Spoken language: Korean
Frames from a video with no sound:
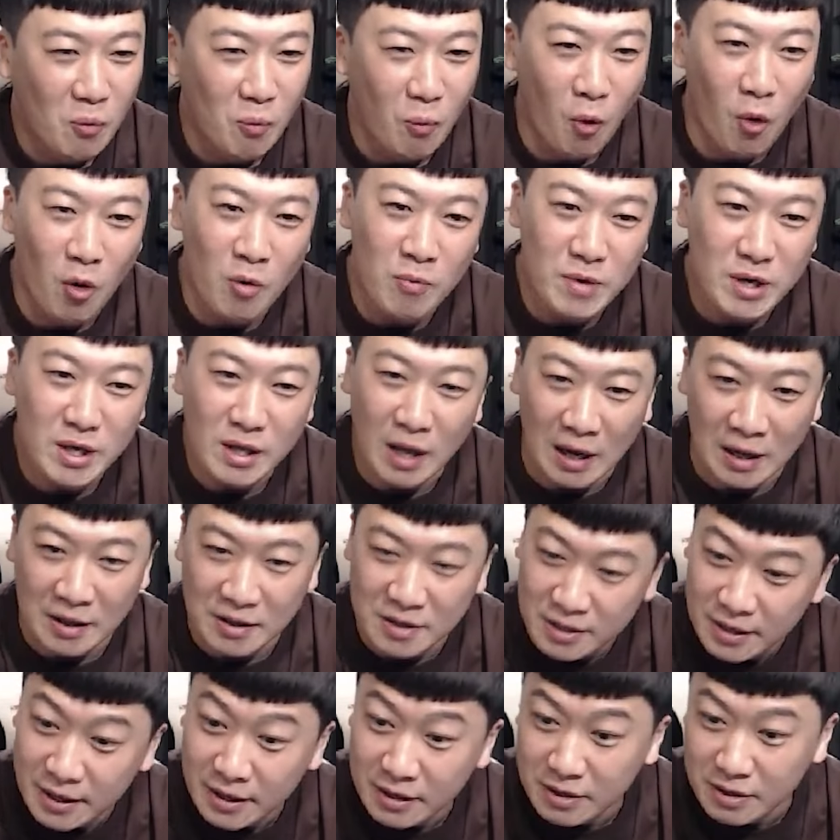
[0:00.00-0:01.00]
몸이 안
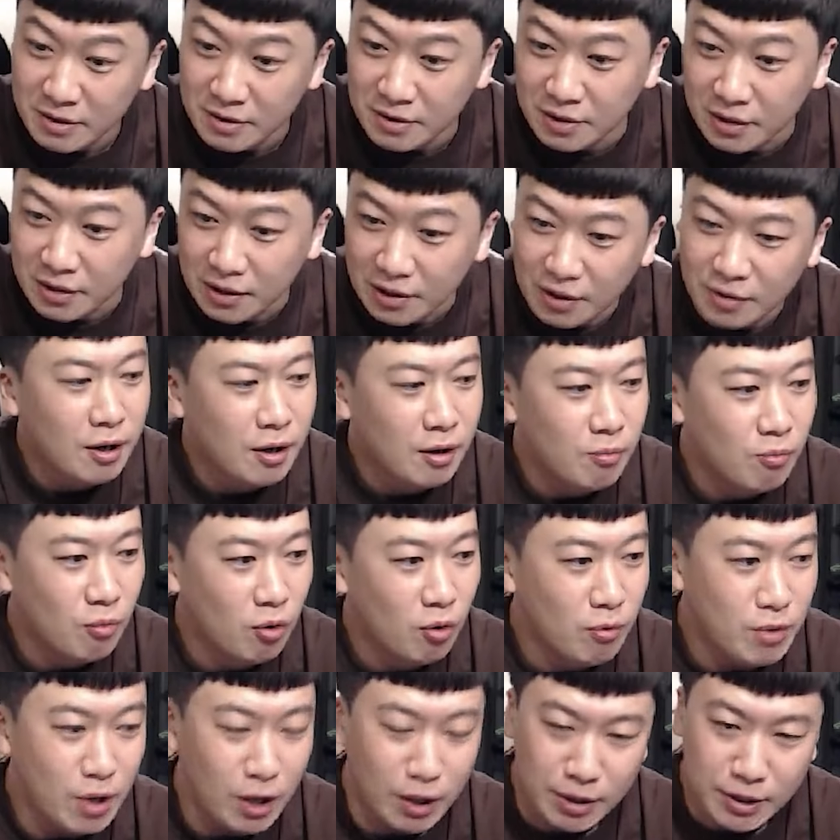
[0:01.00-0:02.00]
이랬거든.
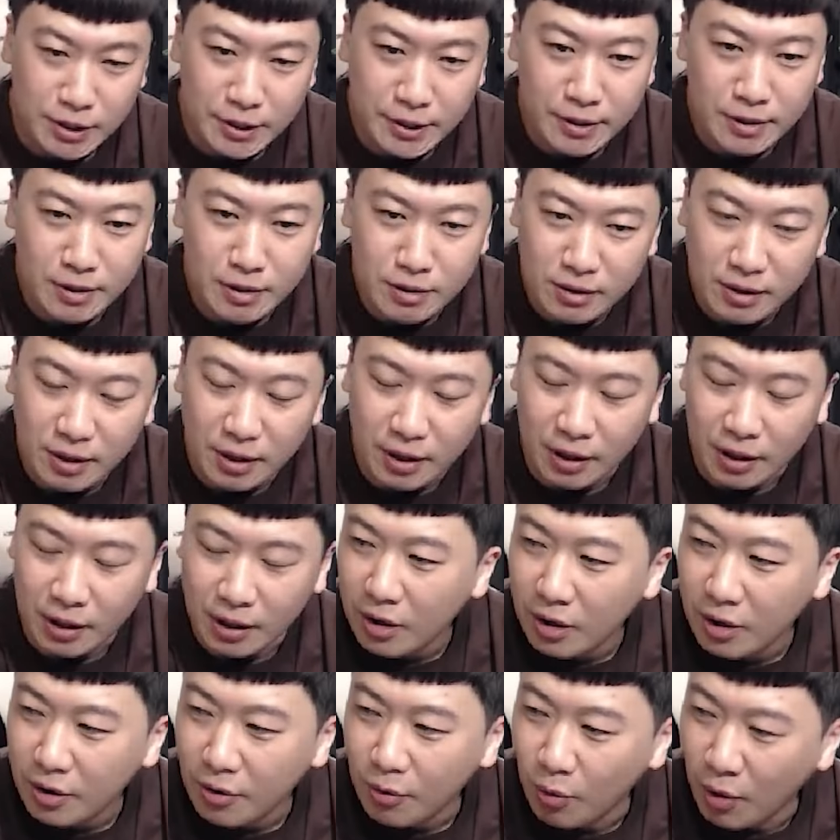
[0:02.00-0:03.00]
몸이 안 이랬는데
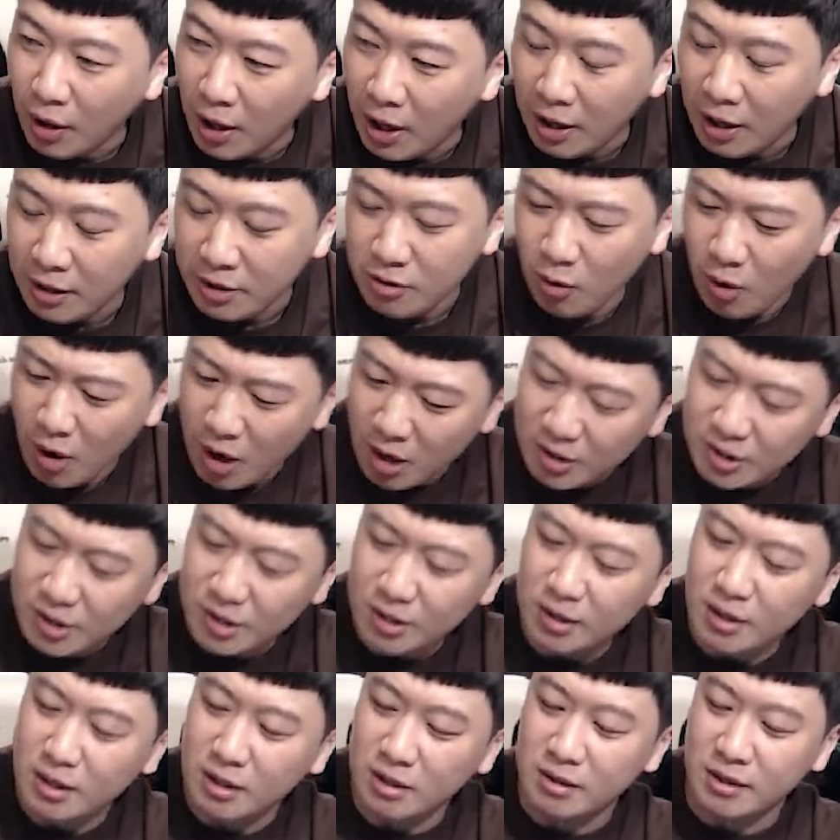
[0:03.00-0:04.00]
와, 이
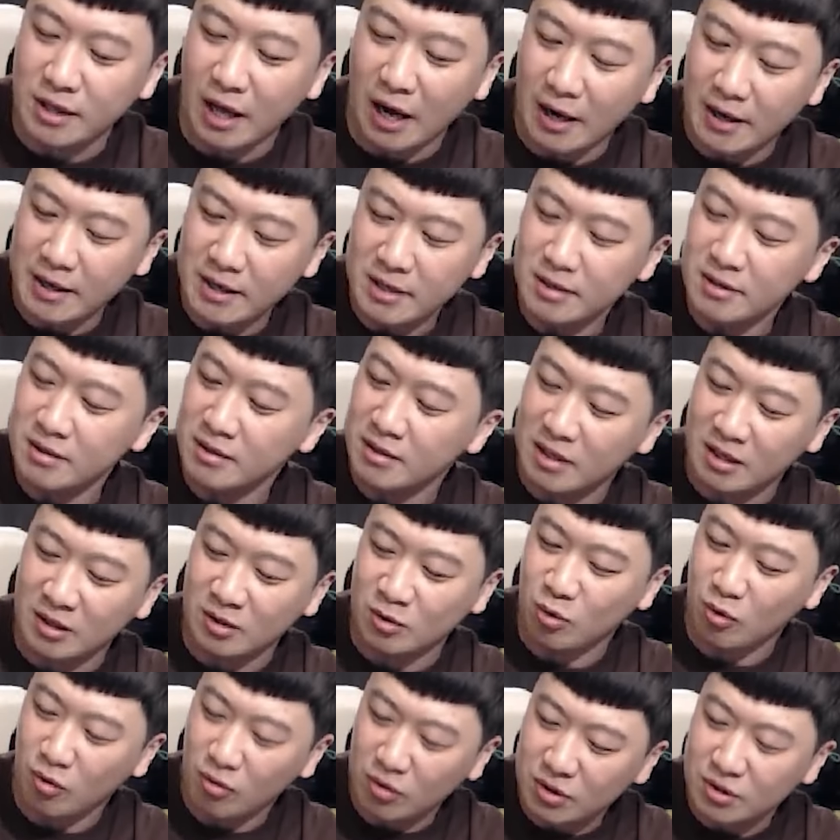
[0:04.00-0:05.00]
확실히 이거 나이는 이거
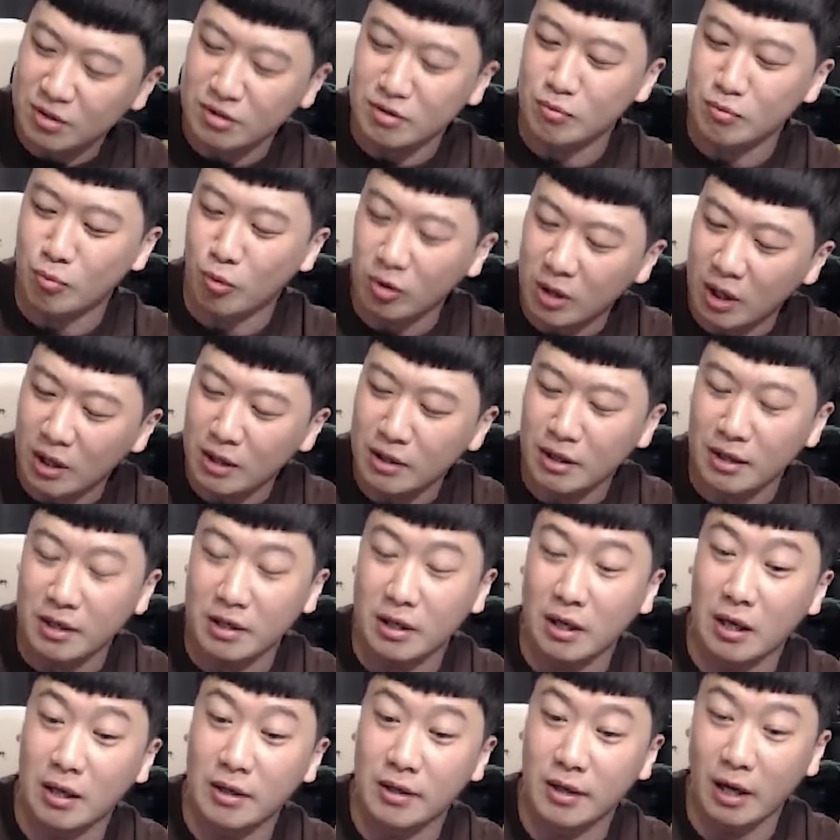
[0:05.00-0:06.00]
속이지를
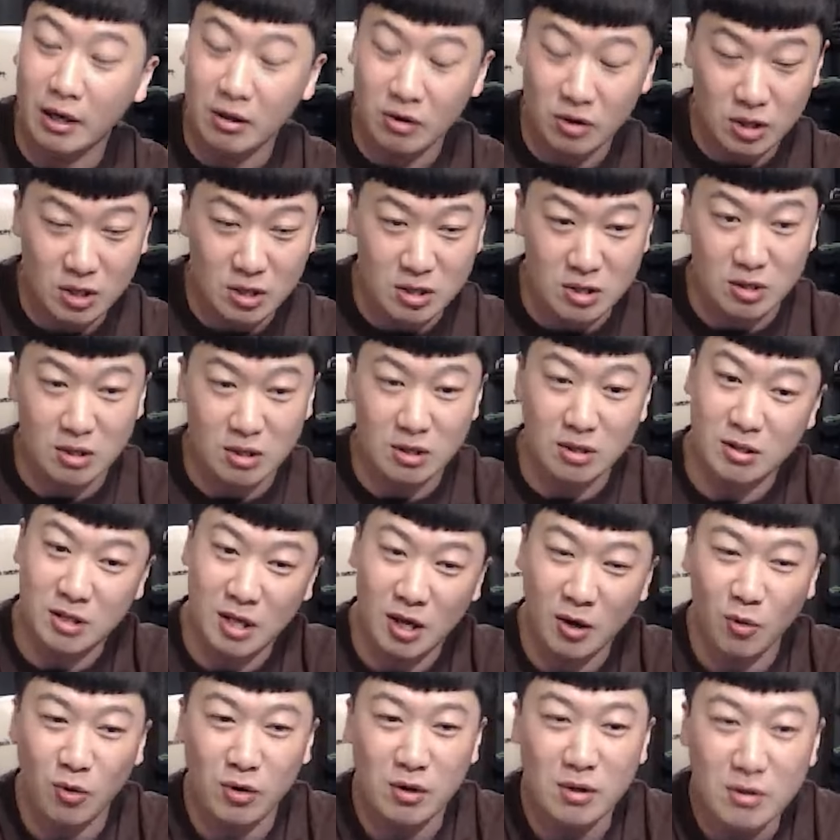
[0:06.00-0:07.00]
못한다니까. 나, 이, 이
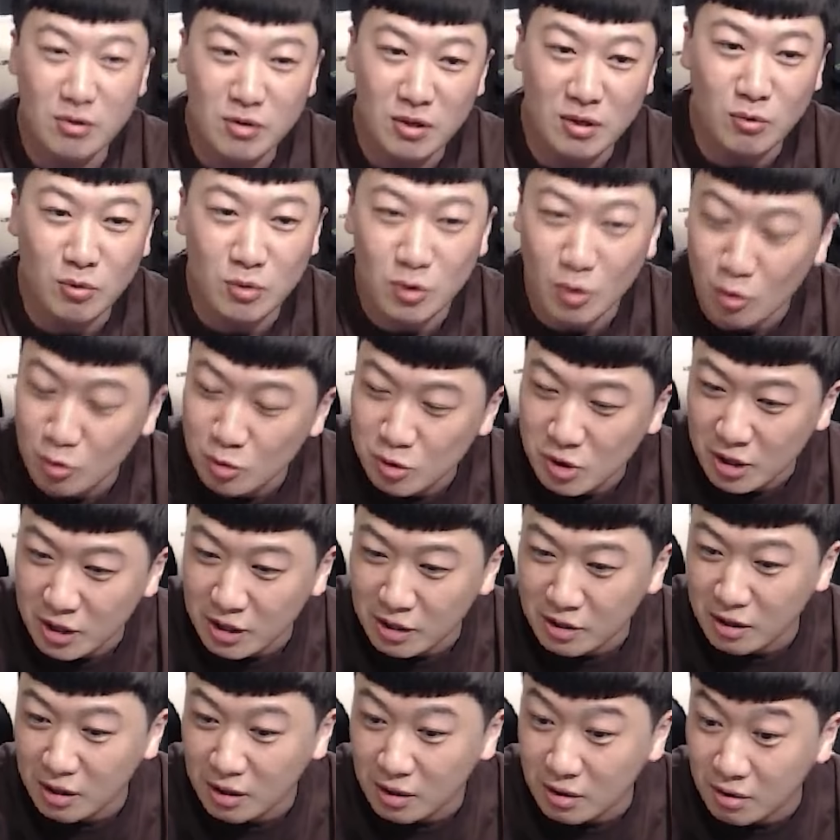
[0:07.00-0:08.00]
세월은 용, 용서 안
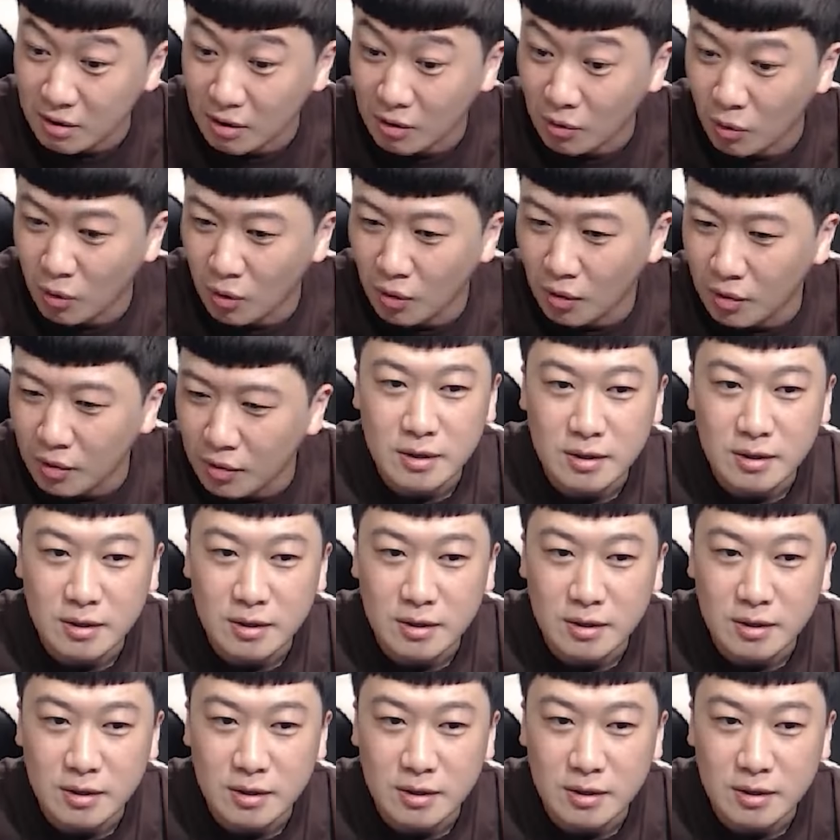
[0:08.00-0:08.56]
한다더라고.